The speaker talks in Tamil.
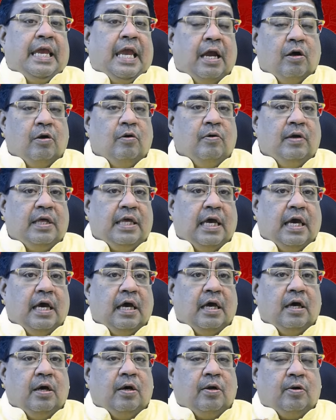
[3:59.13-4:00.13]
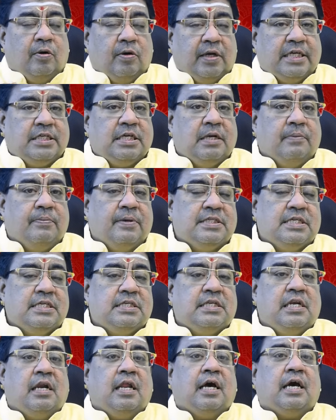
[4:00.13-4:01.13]
எங்களுடைய ரொட்டேஷன்
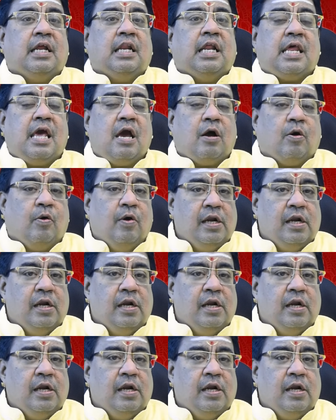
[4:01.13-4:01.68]
பேசிஸில் நாங்கள் நிறைய